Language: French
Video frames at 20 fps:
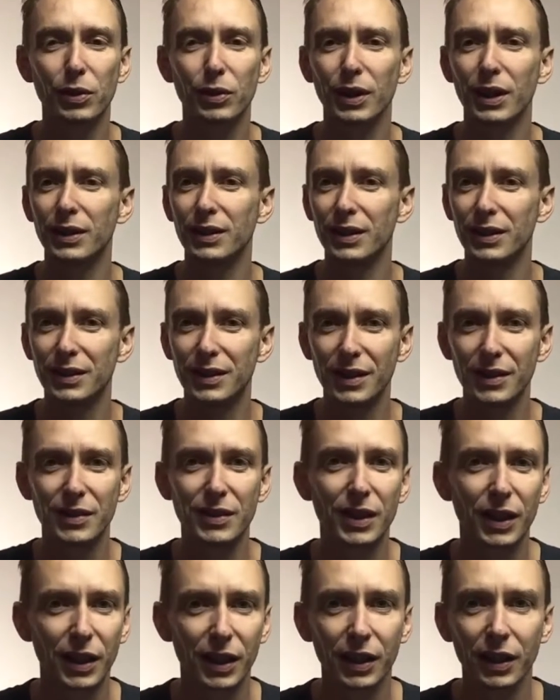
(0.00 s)
on a été
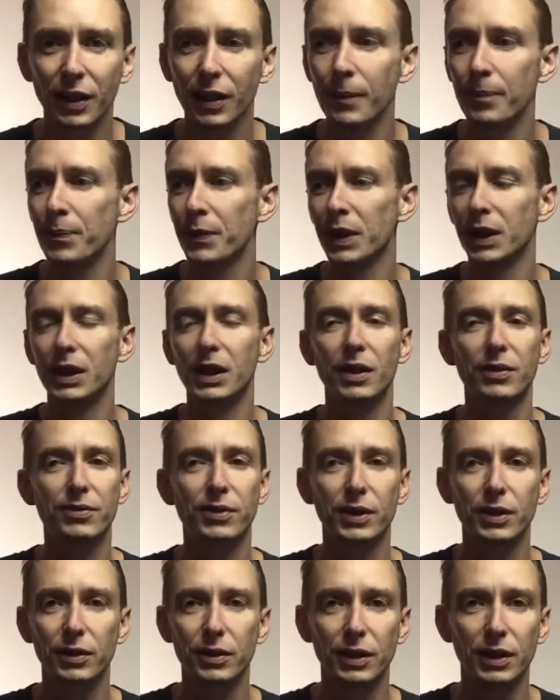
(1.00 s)
désiré, il a
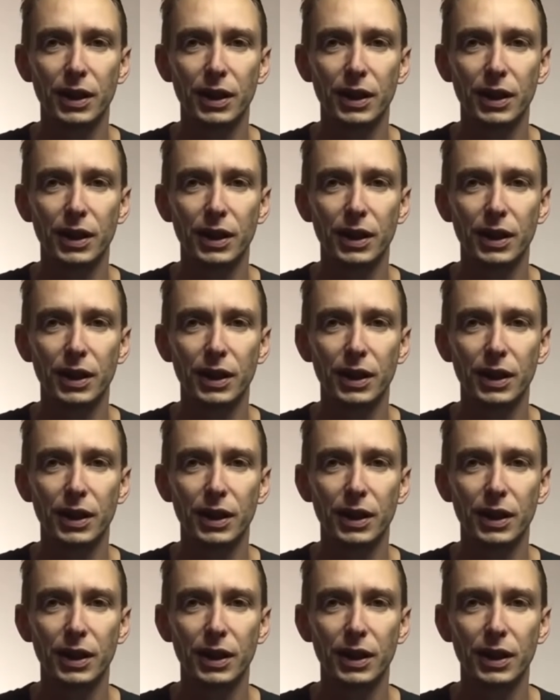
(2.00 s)
fait,